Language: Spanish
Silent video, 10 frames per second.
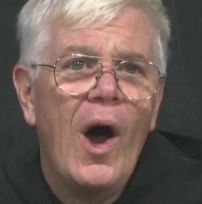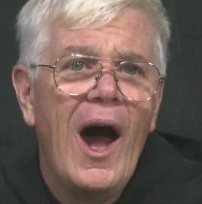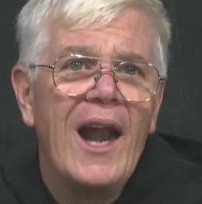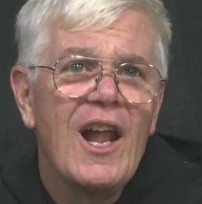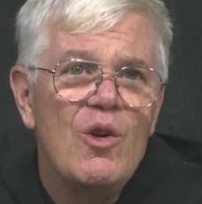
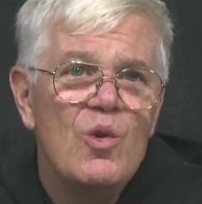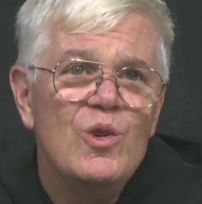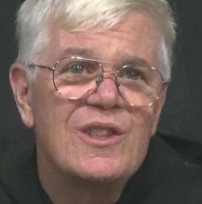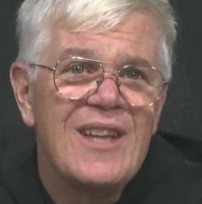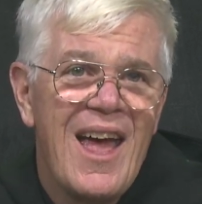A la
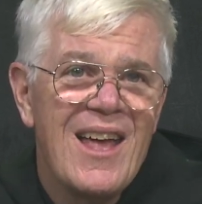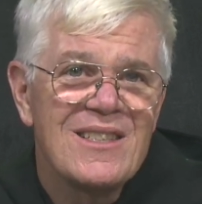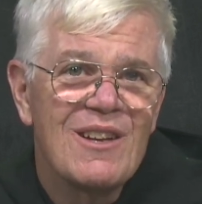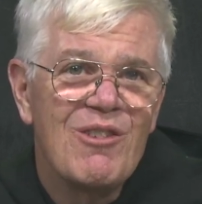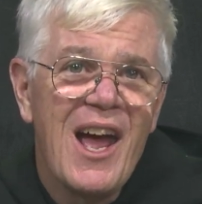luz de
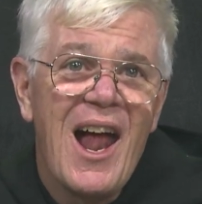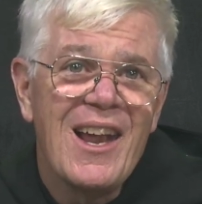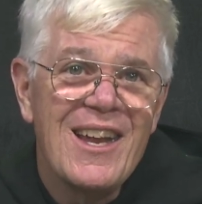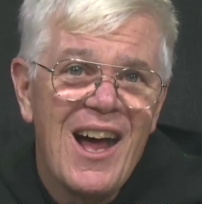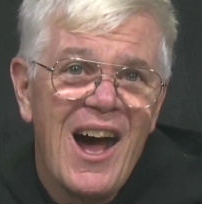esta
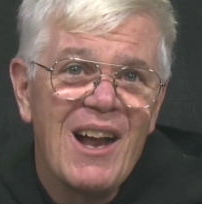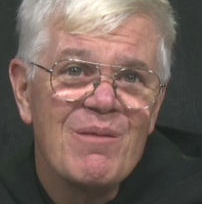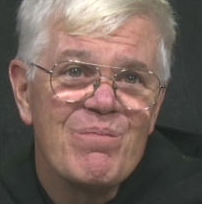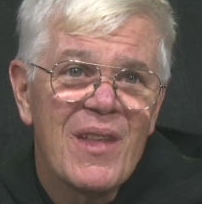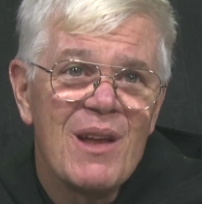realidad,
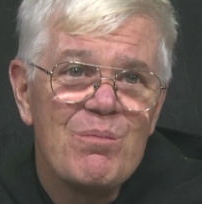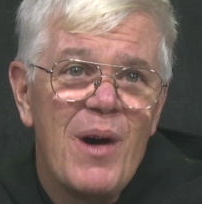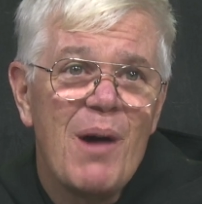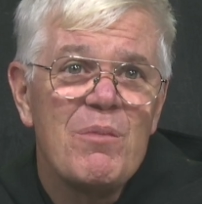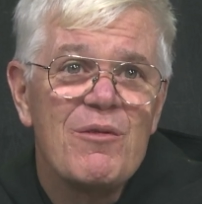el
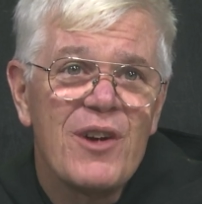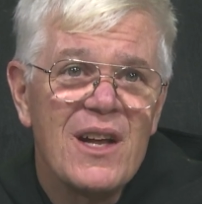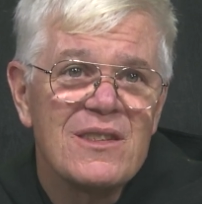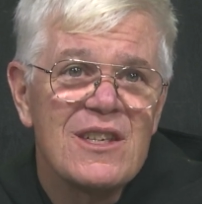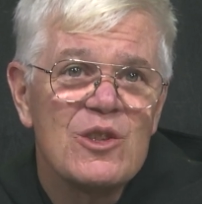Papa
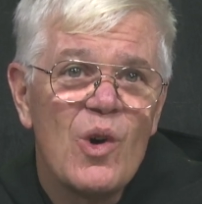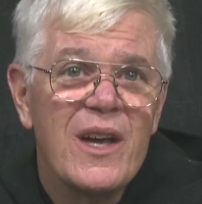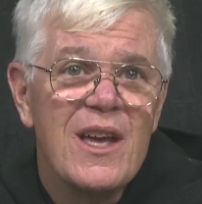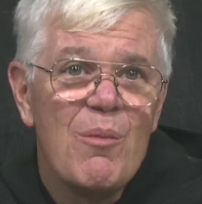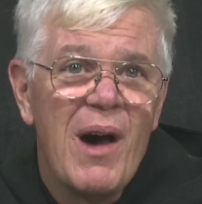Francisco
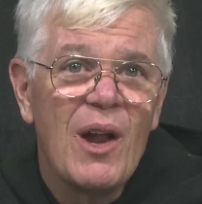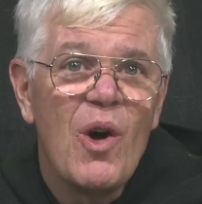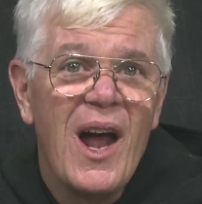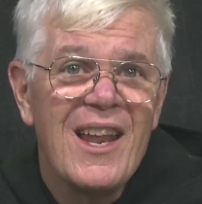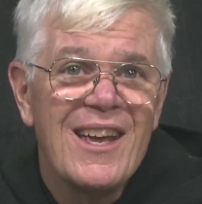ha
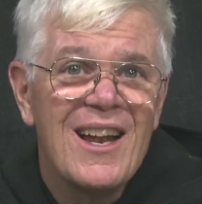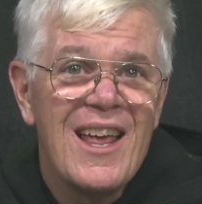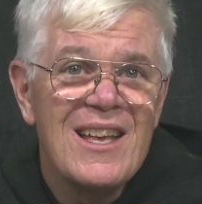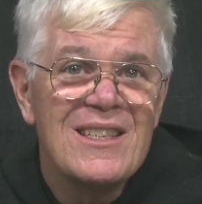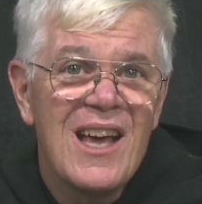llamado a la
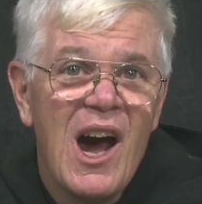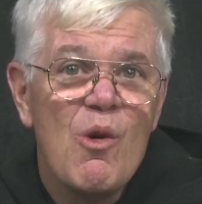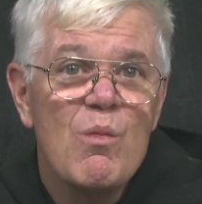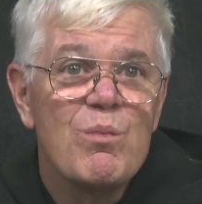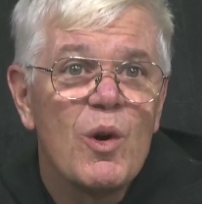Iglesia a
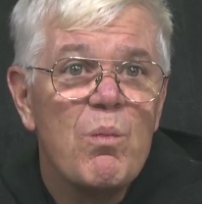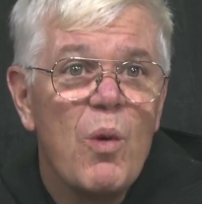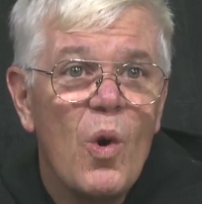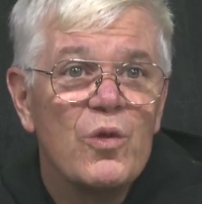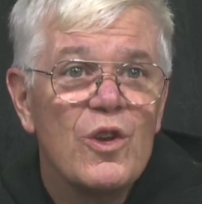un
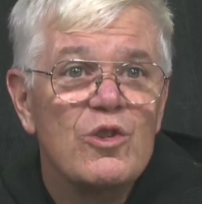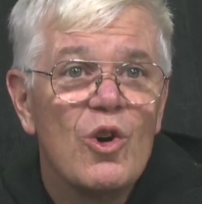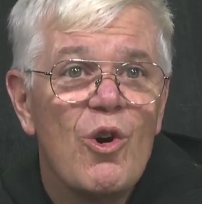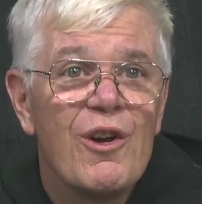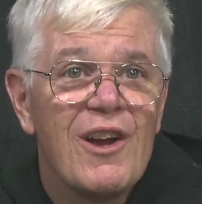
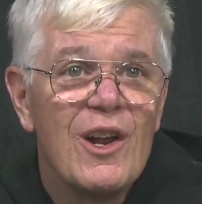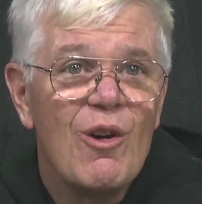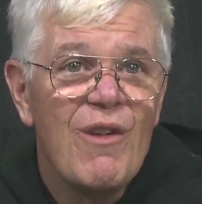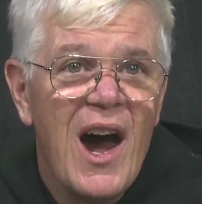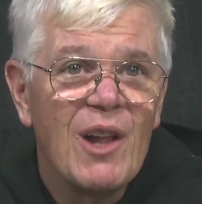propósito
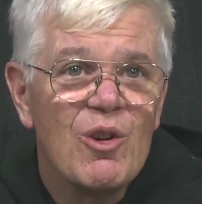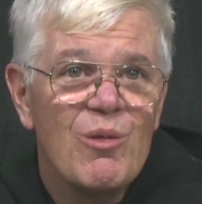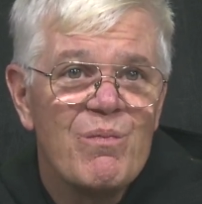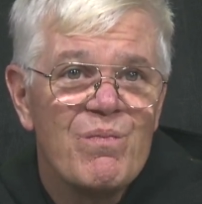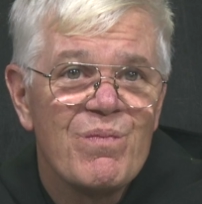
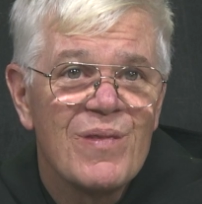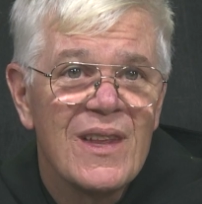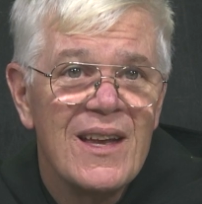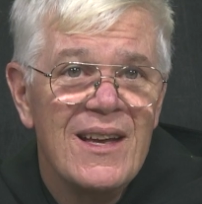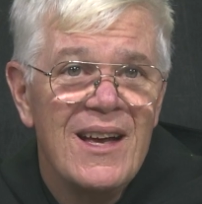renovado
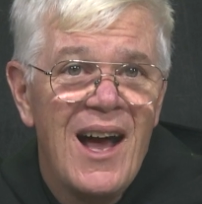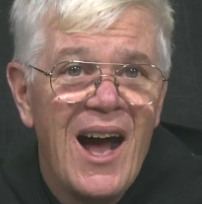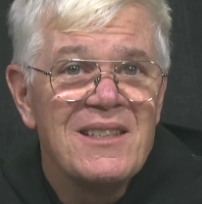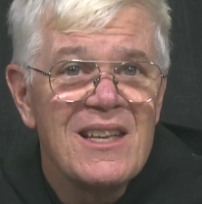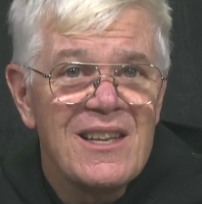
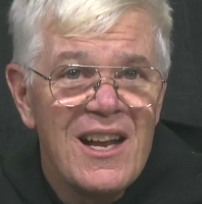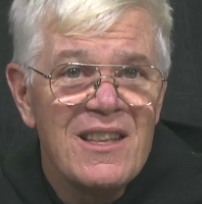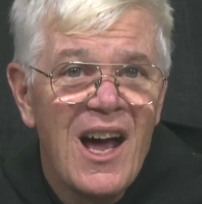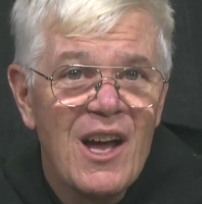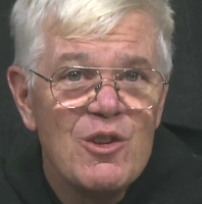Hace
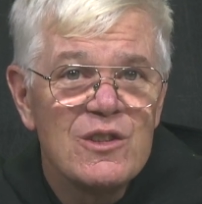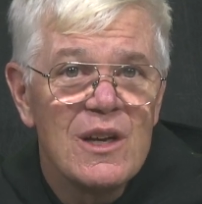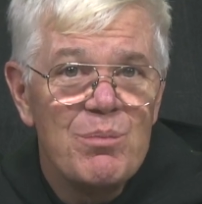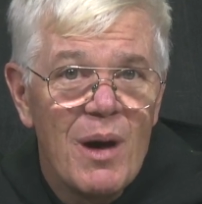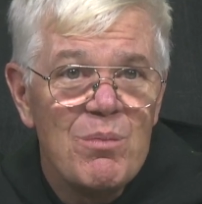30 años
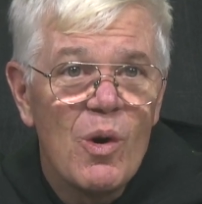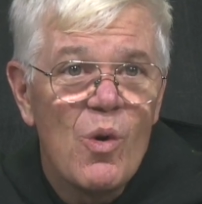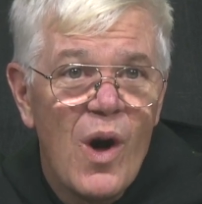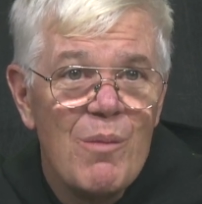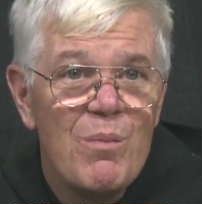el Papa
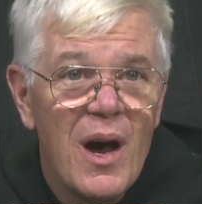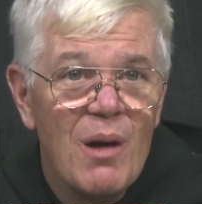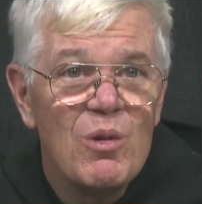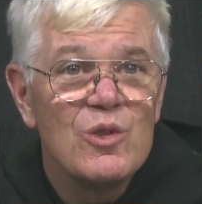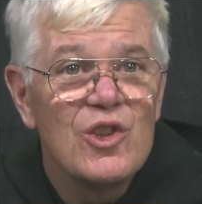Juan
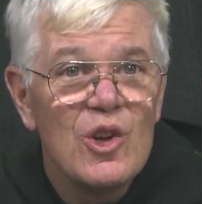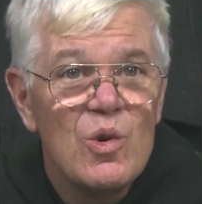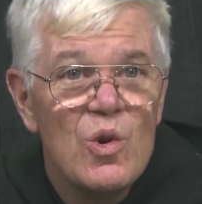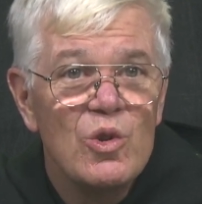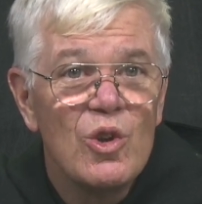Pablo
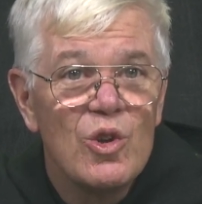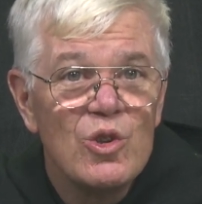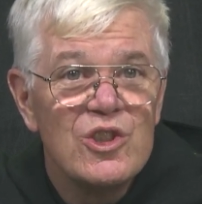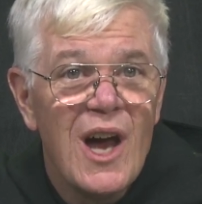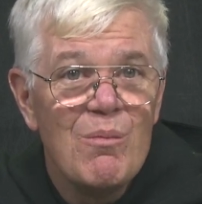II
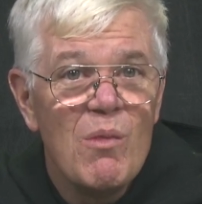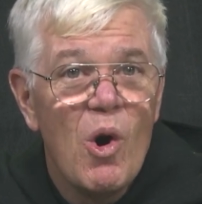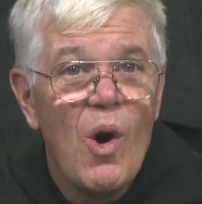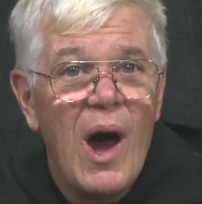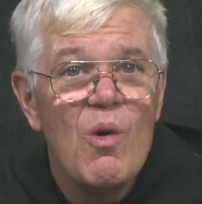nos
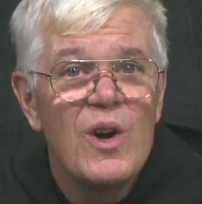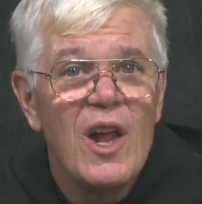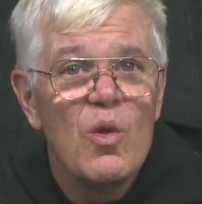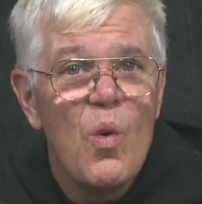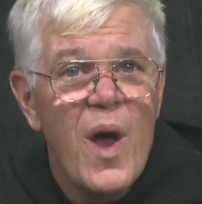llamó a
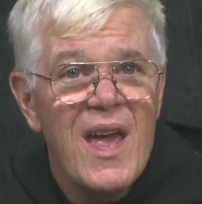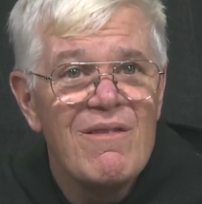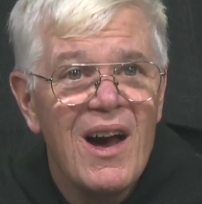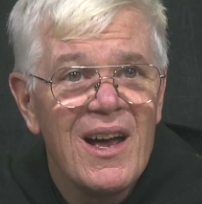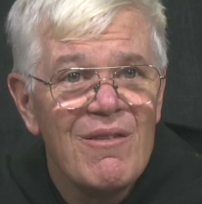una
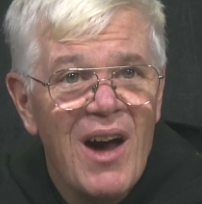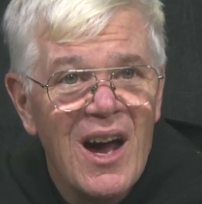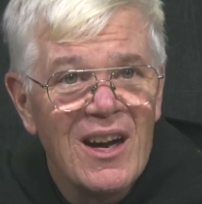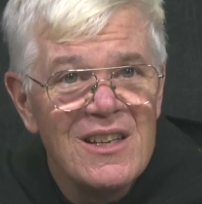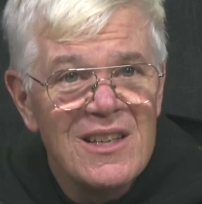nueva
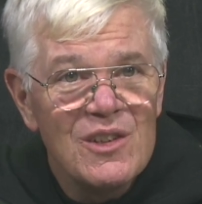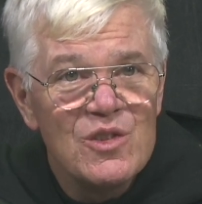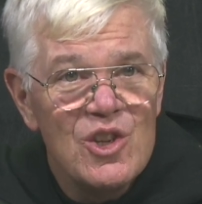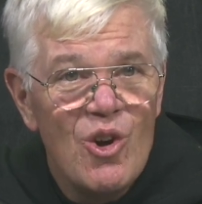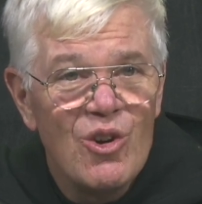
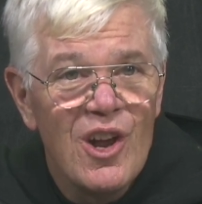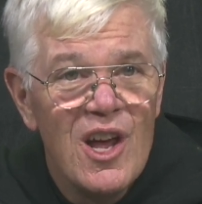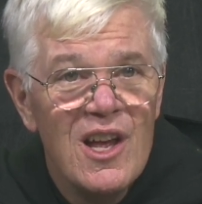evangelización,